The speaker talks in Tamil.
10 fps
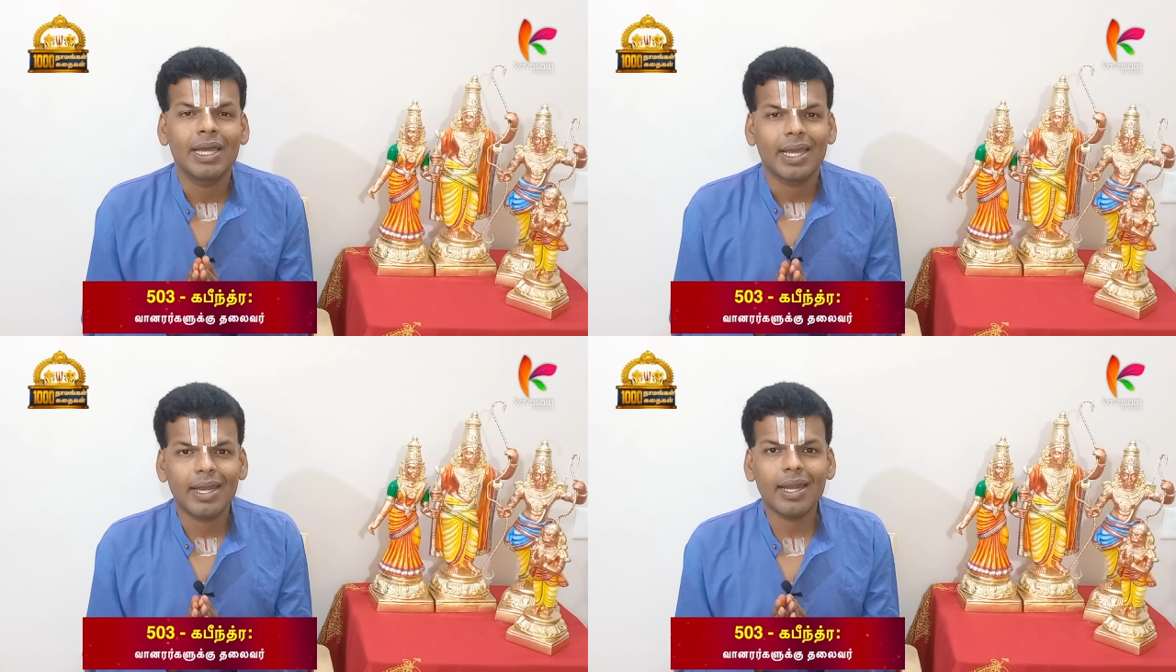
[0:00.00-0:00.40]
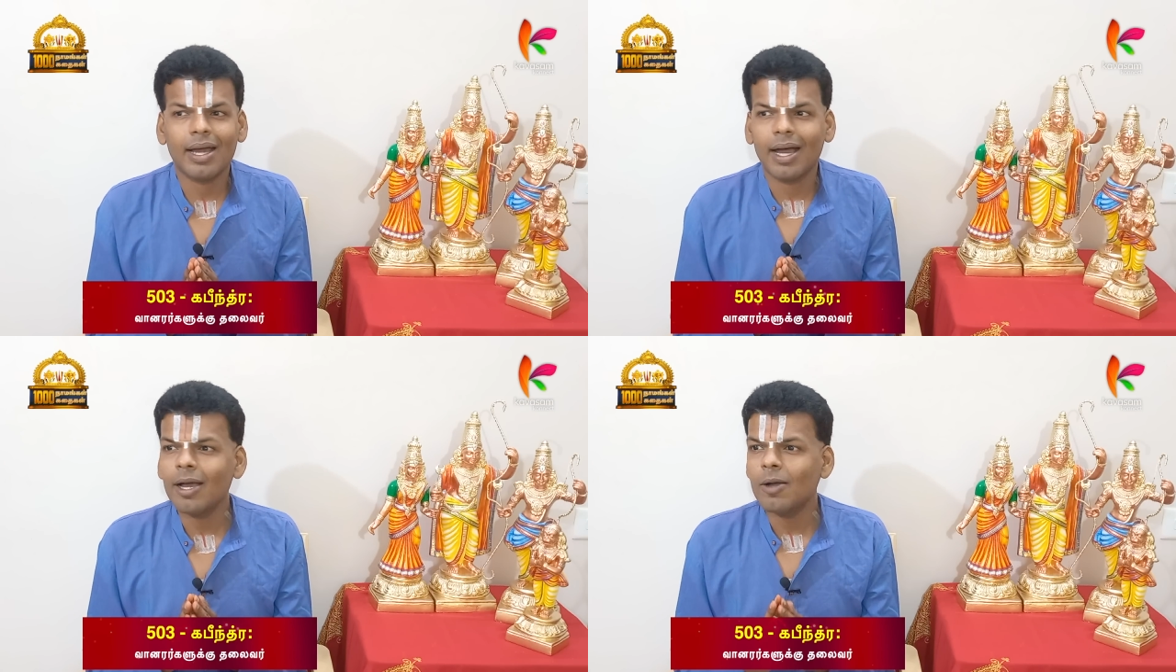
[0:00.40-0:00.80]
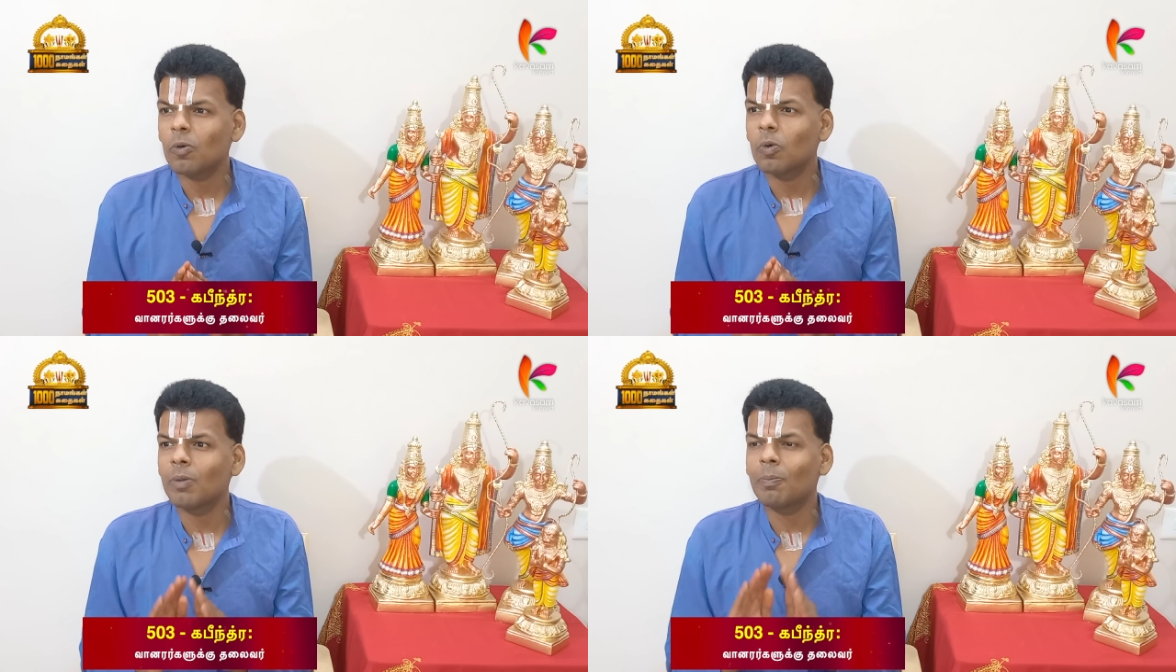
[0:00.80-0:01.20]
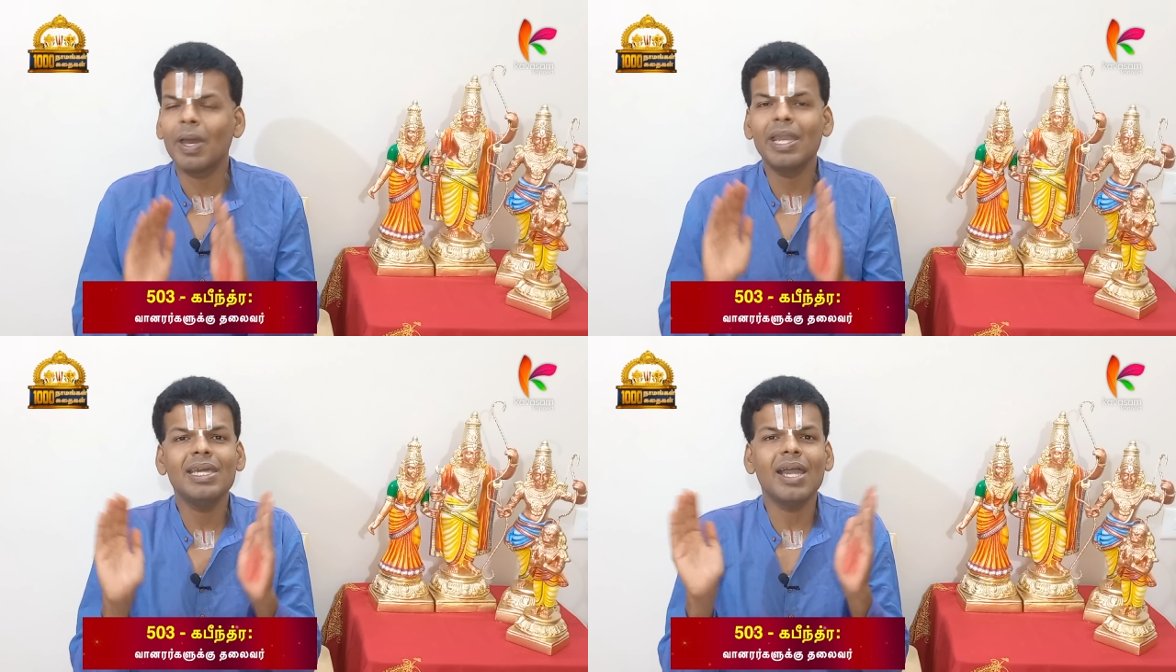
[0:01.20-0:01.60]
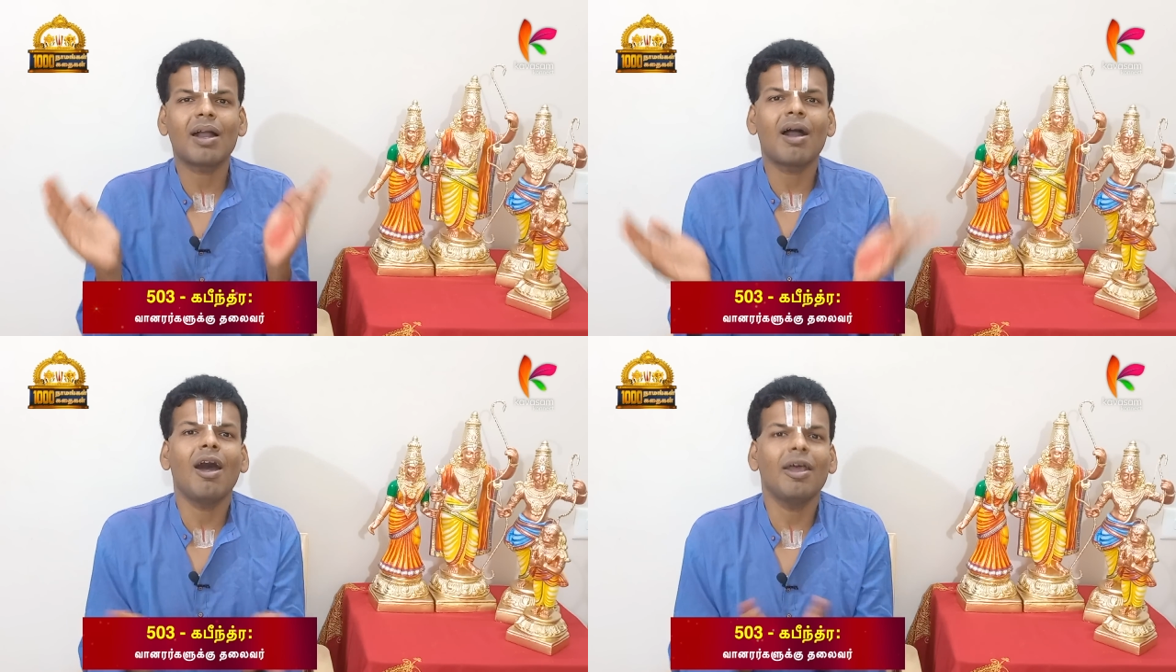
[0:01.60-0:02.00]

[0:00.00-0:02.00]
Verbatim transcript: என்னன்னா ஒரு பெரிய கார்